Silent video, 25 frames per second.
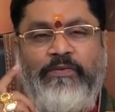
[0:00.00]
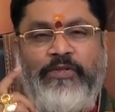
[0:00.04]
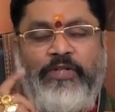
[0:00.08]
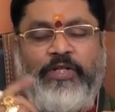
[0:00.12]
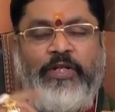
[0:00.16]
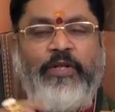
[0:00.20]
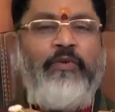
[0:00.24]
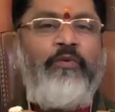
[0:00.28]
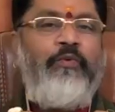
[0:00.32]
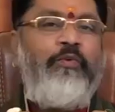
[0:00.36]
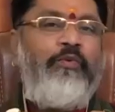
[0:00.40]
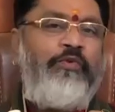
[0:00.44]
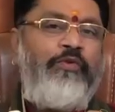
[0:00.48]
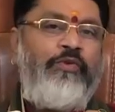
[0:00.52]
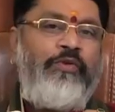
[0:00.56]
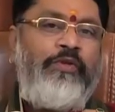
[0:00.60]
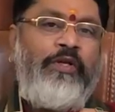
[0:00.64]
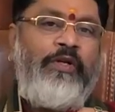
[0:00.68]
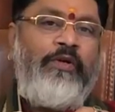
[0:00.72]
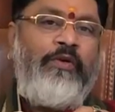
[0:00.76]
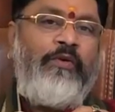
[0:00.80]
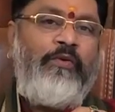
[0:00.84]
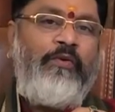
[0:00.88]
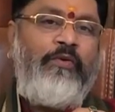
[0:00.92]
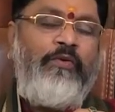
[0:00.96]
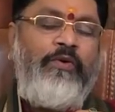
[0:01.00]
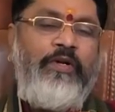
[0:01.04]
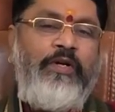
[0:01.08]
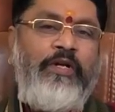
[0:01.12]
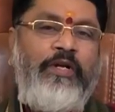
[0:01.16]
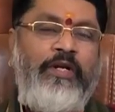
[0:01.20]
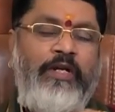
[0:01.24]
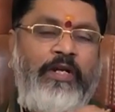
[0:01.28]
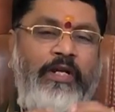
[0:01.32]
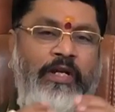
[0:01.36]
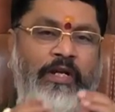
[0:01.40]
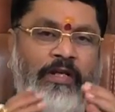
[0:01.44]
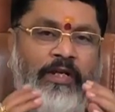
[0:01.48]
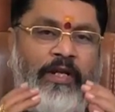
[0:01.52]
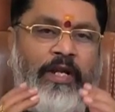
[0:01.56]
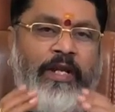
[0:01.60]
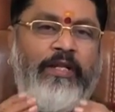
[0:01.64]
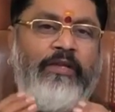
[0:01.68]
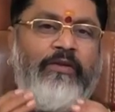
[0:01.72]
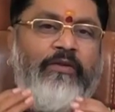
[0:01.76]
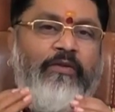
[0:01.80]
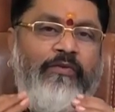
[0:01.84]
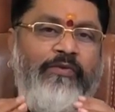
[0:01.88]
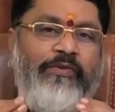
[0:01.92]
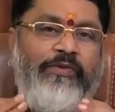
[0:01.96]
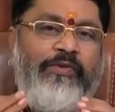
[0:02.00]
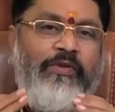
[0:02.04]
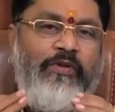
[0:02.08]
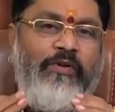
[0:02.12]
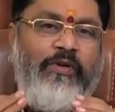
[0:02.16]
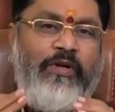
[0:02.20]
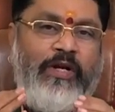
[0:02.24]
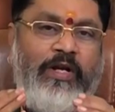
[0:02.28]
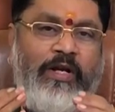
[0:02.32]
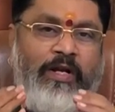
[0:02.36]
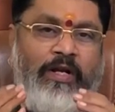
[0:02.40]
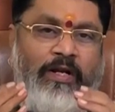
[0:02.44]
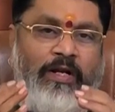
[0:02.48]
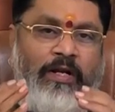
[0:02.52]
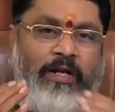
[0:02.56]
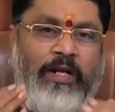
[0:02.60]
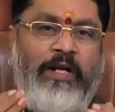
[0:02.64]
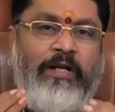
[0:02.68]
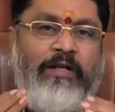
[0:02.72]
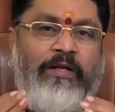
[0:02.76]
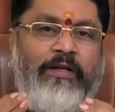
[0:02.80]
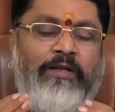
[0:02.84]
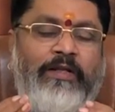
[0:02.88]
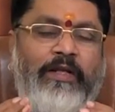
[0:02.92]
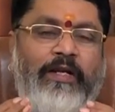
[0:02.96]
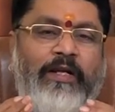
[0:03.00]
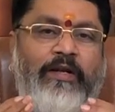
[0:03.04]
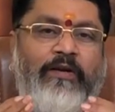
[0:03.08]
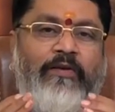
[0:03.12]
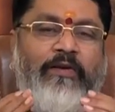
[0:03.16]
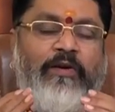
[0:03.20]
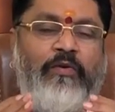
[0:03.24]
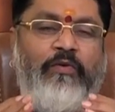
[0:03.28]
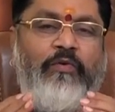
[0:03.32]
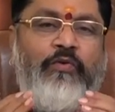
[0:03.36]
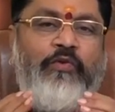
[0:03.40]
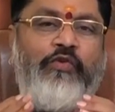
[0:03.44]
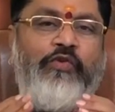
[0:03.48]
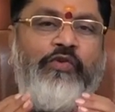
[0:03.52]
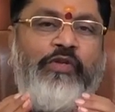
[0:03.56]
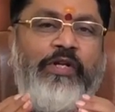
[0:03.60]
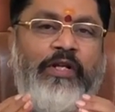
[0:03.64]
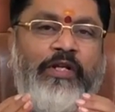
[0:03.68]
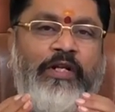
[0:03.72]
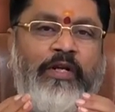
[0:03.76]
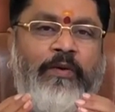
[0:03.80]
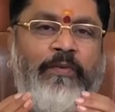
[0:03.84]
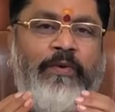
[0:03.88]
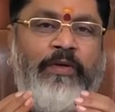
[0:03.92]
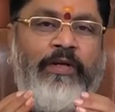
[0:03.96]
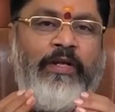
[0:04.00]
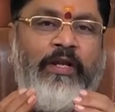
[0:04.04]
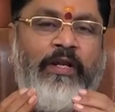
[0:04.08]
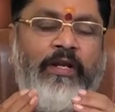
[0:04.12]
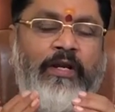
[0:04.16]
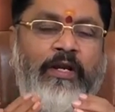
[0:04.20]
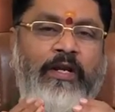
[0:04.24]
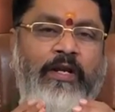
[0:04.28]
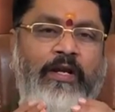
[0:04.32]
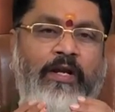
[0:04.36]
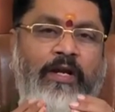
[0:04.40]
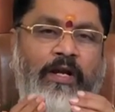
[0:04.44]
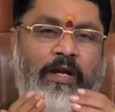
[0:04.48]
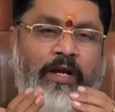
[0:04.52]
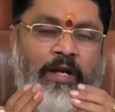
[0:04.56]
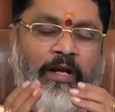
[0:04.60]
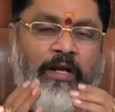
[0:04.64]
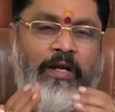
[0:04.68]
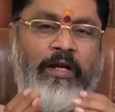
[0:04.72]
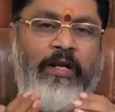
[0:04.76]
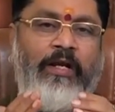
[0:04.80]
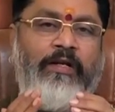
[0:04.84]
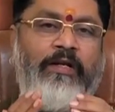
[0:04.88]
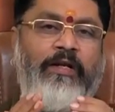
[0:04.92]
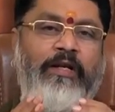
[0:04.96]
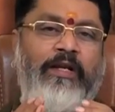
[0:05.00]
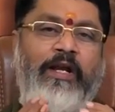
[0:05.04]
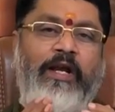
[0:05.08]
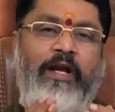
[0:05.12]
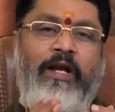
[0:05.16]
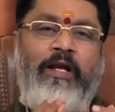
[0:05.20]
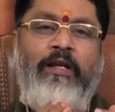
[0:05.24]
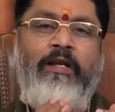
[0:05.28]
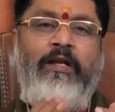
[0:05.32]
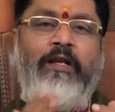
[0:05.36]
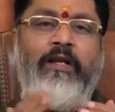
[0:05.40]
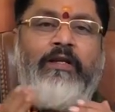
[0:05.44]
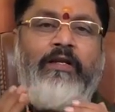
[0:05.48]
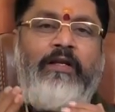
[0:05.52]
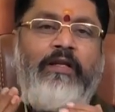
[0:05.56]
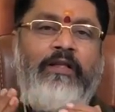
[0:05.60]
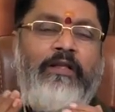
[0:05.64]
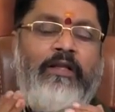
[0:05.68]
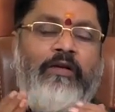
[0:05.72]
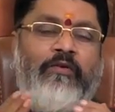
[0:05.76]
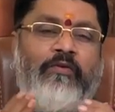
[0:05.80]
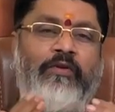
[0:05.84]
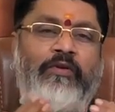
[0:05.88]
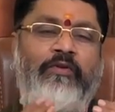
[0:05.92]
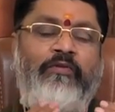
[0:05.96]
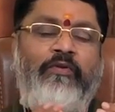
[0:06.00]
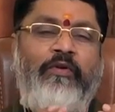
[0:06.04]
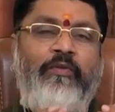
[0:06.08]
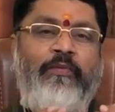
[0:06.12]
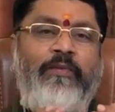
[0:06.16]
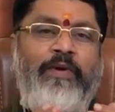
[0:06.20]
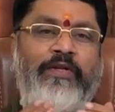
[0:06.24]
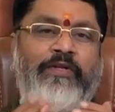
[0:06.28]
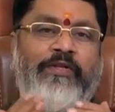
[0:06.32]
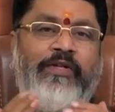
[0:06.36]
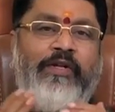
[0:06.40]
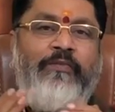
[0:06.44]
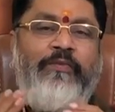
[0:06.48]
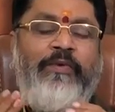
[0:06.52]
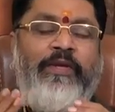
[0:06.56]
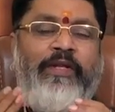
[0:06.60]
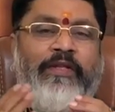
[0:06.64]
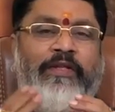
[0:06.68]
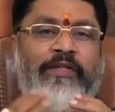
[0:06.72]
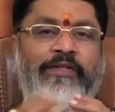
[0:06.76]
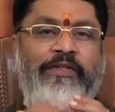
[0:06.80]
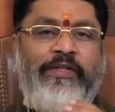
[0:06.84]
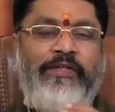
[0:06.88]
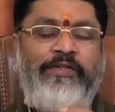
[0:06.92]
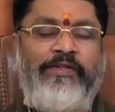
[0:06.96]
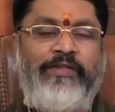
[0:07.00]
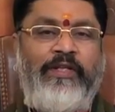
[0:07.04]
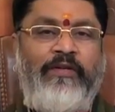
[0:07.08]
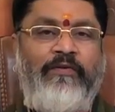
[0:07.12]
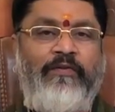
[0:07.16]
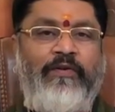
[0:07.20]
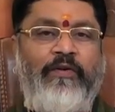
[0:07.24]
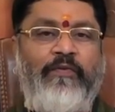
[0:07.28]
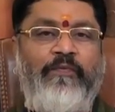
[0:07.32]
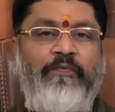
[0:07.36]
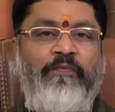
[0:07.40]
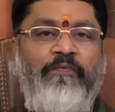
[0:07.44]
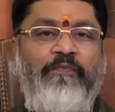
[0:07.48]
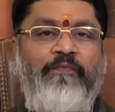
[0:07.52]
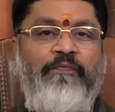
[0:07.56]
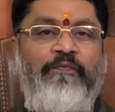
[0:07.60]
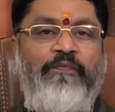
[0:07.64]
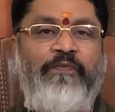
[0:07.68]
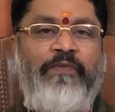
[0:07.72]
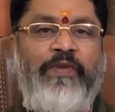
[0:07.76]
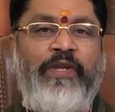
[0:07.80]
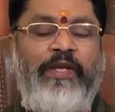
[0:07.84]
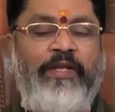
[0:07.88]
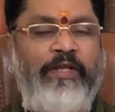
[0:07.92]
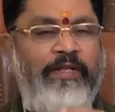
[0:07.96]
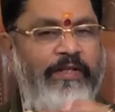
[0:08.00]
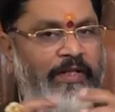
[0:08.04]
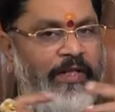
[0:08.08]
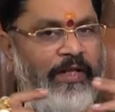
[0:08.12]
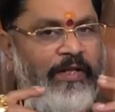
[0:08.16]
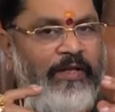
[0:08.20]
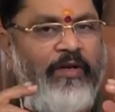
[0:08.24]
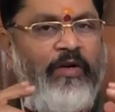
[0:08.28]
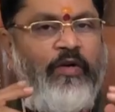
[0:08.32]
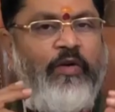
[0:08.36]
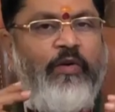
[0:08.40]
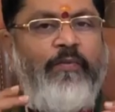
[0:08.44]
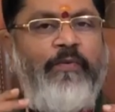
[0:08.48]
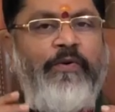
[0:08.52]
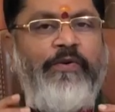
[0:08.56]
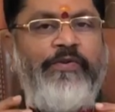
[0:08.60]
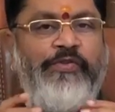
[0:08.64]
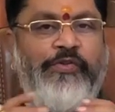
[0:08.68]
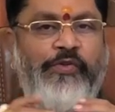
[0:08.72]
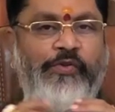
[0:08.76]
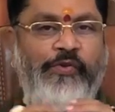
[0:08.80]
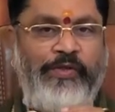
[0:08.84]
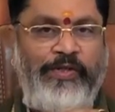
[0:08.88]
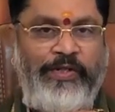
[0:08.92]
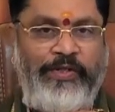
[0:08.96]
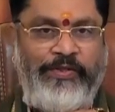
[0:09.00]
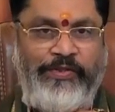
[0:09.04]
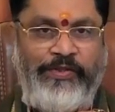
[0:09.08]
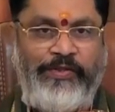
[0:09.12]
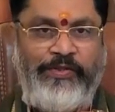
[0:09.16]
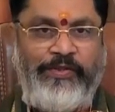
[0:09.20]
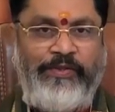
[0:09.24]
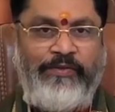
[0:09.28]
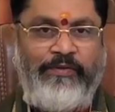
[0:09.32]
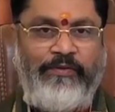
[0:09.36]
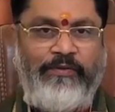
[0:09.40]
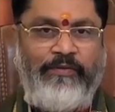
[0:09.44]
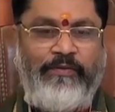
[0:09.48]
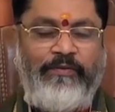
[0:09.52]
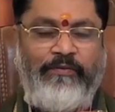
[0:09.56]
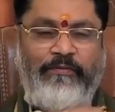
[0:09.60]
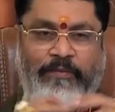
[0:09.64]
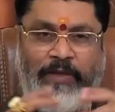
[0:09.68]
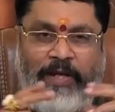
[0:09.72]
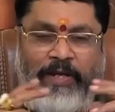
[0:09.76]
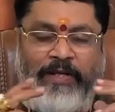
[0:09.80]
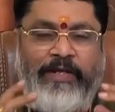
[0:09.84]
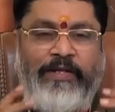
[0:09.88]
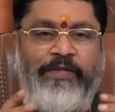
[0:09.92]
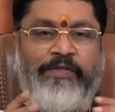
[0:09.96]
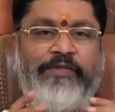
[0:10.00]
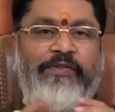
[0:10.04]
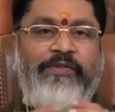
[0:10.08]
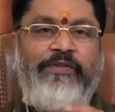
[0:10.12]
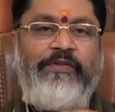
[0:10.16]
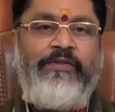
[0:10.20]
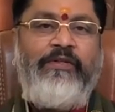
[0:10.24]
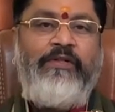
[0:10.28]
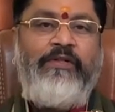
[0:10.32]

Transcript: శని కూర్చున్నాడో ఈ నైన్త్ హౌస్లో ఆ లక్ దగ్గర వాళ్ళు కూర్చున్నారు కాబట్టి ఆ లక్ని అన్లక్ కింద కొంతవరకు మార్చడం ప్రయత్నం చేస్తారు వాళ్ళు దే ఆర్ నాట్ పాజిటివ్ ఎనర్జీ ప్లానెట్స్